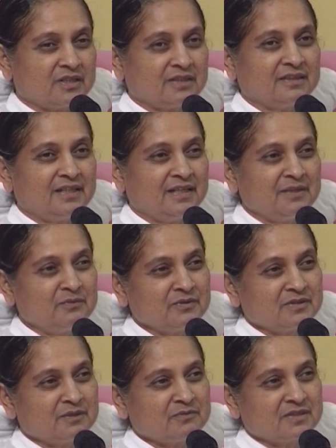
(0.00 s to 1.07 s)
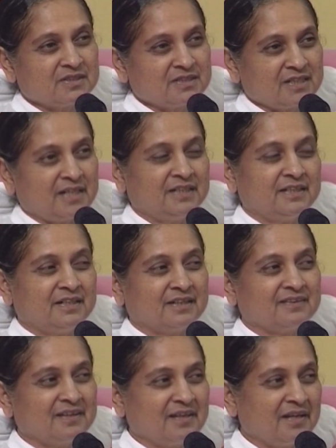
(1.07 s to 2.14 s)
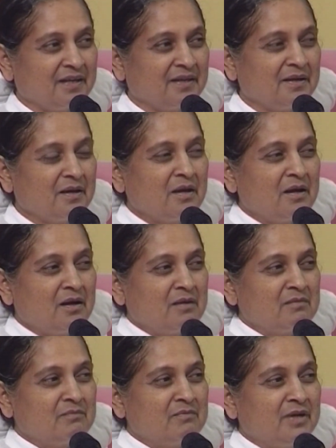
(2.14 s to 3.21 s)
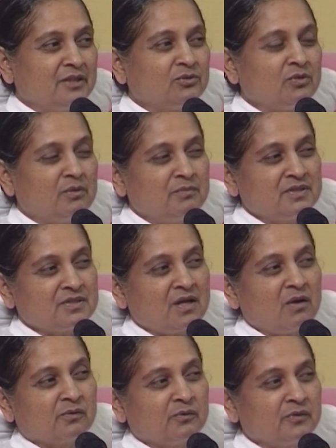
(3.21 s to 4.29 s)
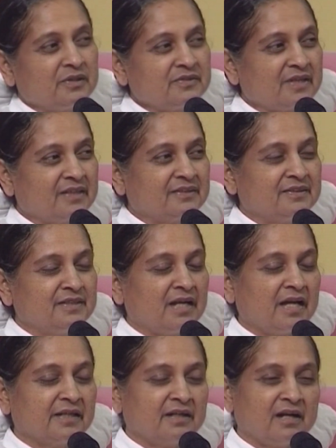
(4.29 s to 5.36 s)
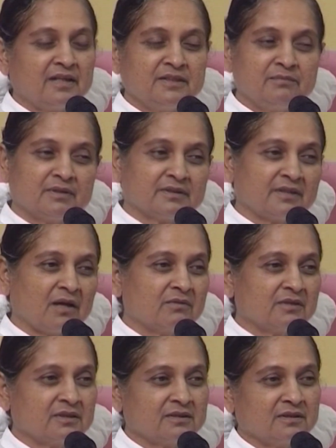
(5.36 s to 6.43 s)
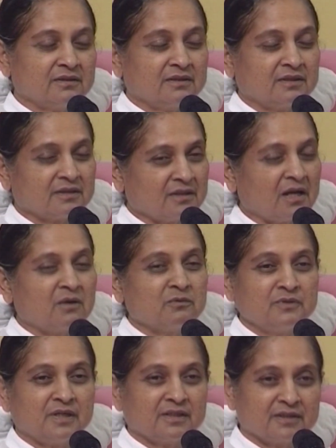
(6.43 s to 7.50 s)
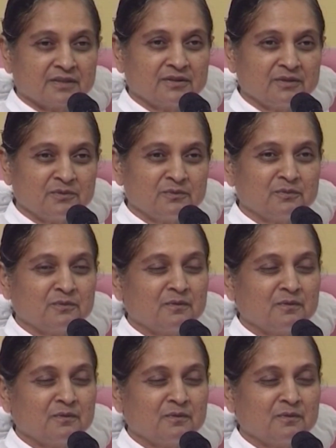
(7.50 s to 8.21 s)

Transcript: करते हैं वो सब सच्चा ही करते हैं मैं तो हमेशा औरों के साथ न्याय का ही बर्ताव कर करता हूँ या करती हूँ